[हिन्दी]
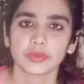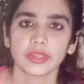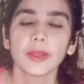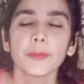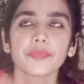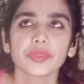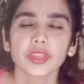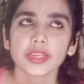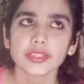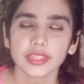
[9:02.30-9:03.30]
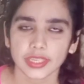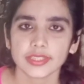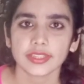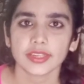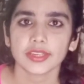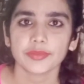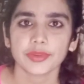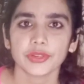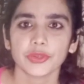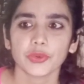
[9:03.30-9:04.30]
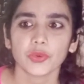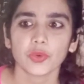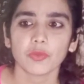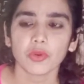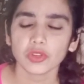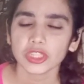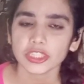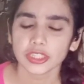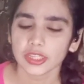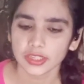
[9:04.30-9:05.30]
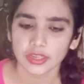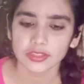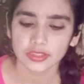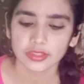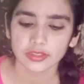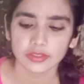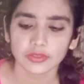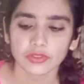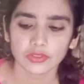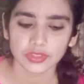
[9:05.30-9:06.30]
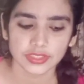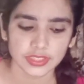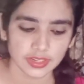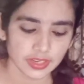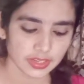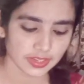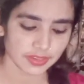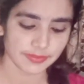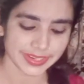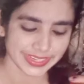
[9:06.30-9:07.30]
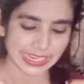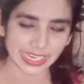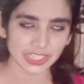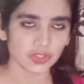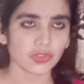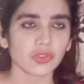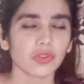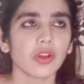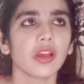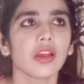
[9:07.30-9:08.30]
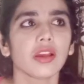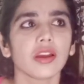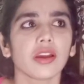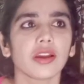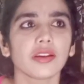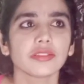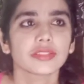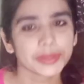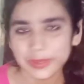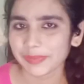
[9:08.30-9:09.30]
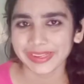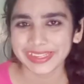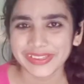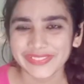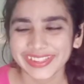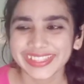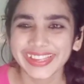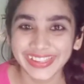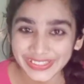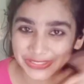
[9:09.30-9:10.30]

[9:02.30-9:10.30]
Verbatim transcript: छुए गाइस कैसी लगी वीडियो बहुत ही ज़्यादा आजकल कोरोना चल रहा है लेकिन बट ये तो सबसे पहले की बात है